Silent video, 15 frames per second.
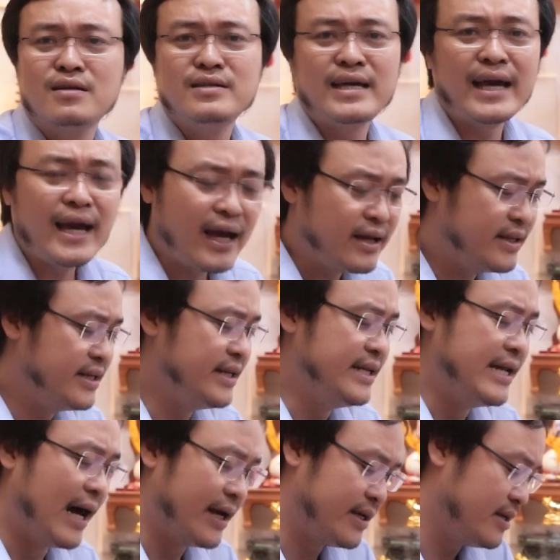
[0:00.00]
nhẹ đi
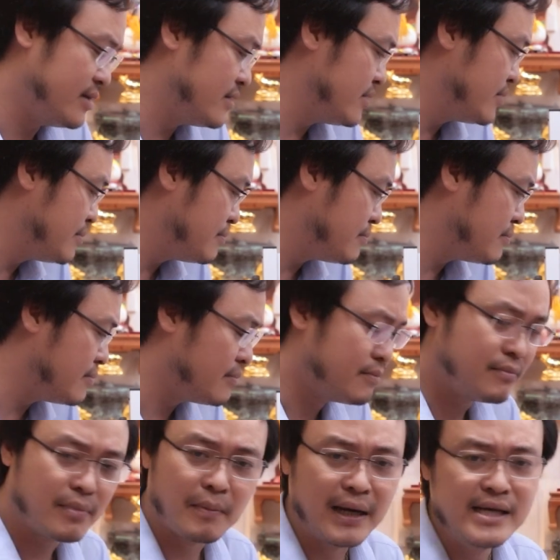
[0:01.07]
đầy
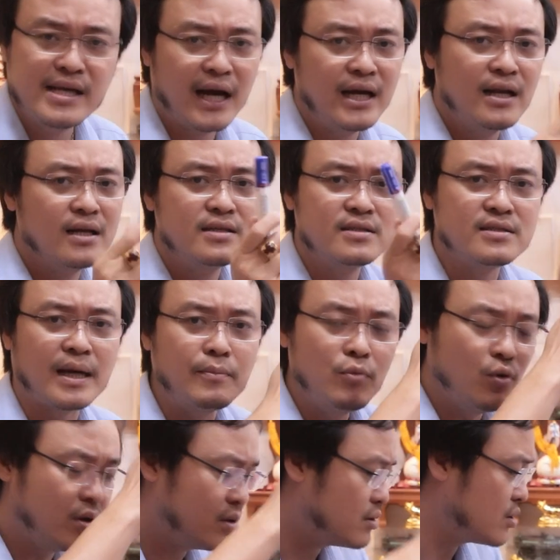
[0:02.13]
mà bầy nhầy là chém
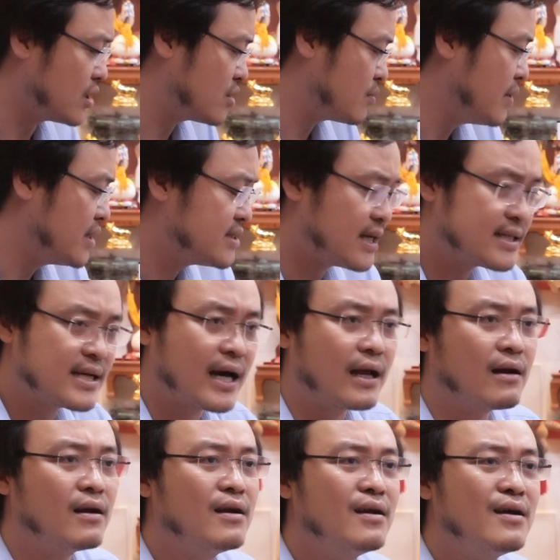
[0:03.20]
luôn, tịch biên gia sản,
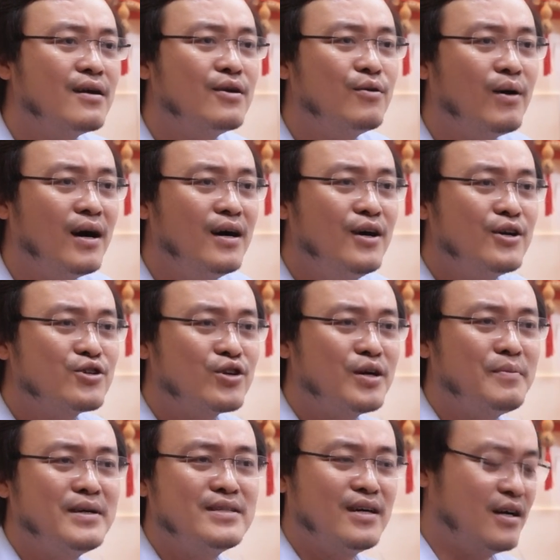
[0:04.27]
đúng không ạ? Cho
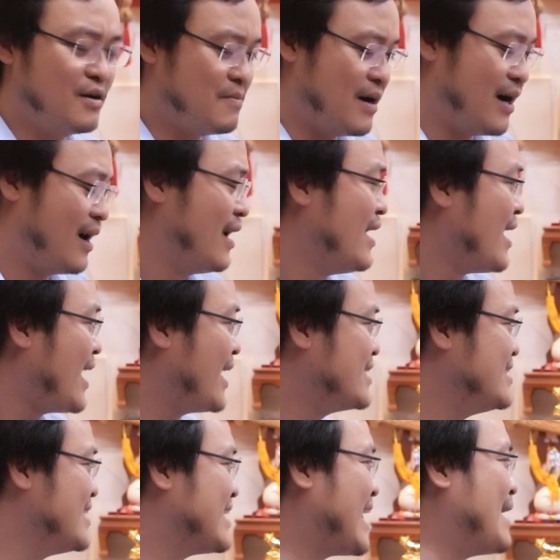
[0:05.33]
nên bây giờ mà anh
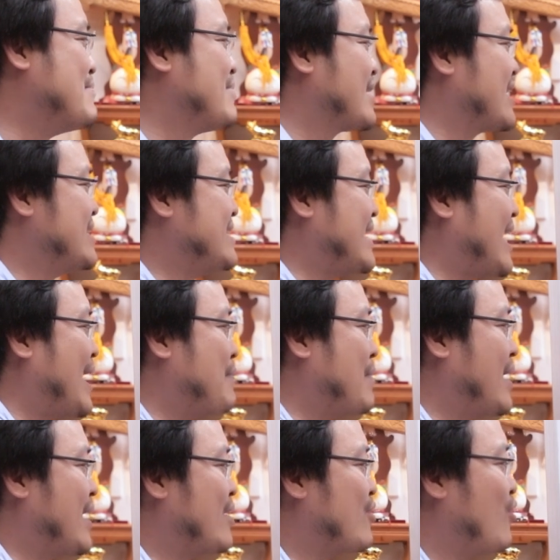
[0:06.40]
chị làm cái căn nhà mà
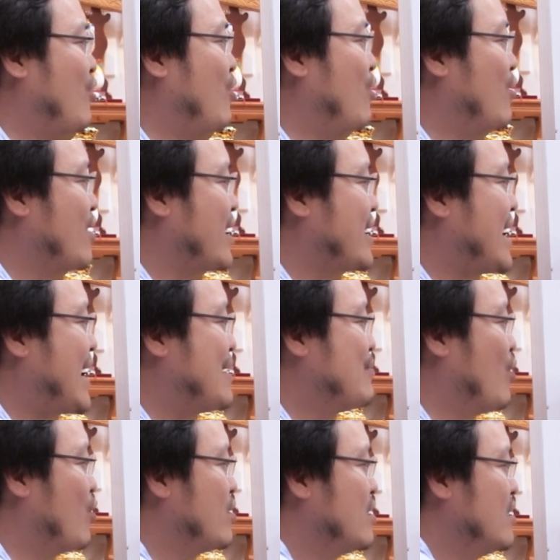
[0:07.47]
lại có cái đại
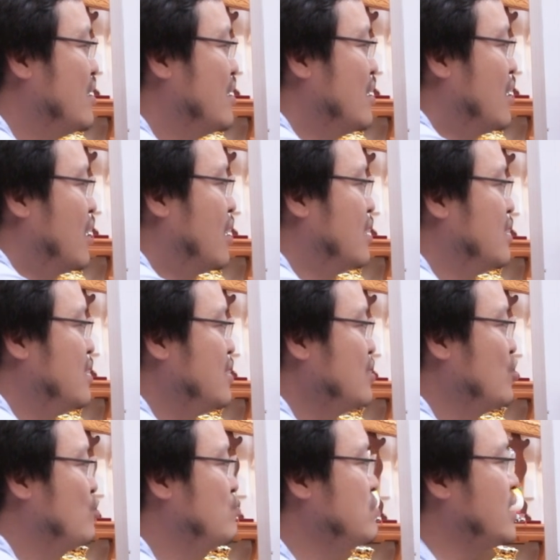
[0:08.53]
môn hứng
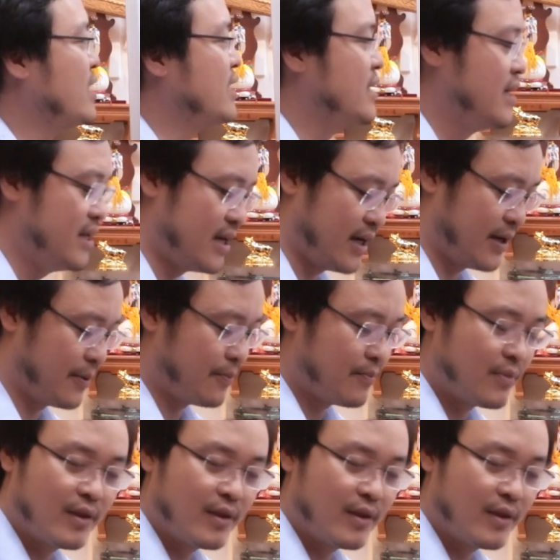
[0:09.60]
đúng cái khí này.